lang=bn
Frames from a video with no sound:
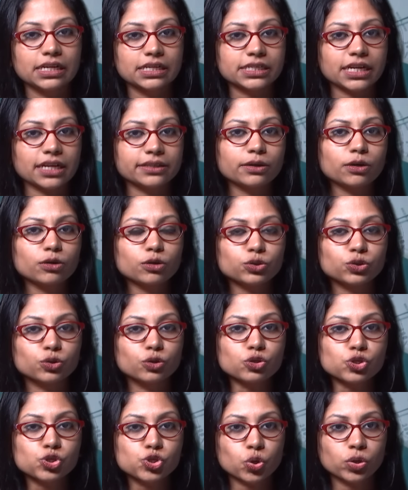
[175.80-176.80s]
সাধারণত
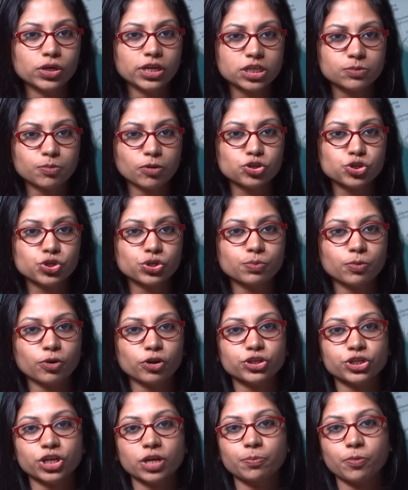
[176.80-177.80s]
চল্লিশ বছর
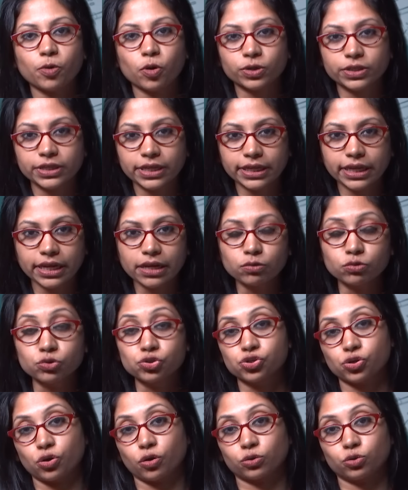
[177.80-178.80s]
বয়সের পর থেকে
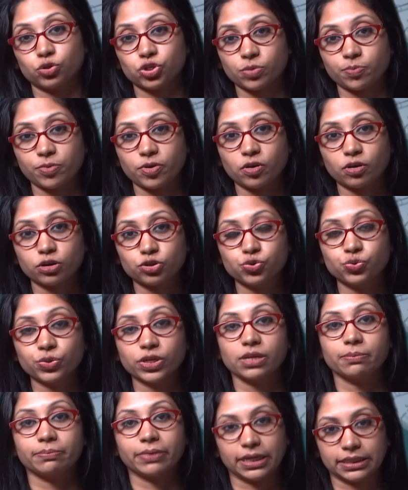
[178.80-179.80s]
উচ্চ রক্তচাপ হওয়ার
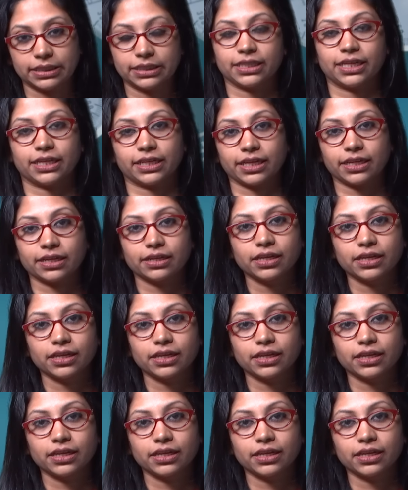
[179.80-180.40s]
ঝুঁকি বাড়তে থাকে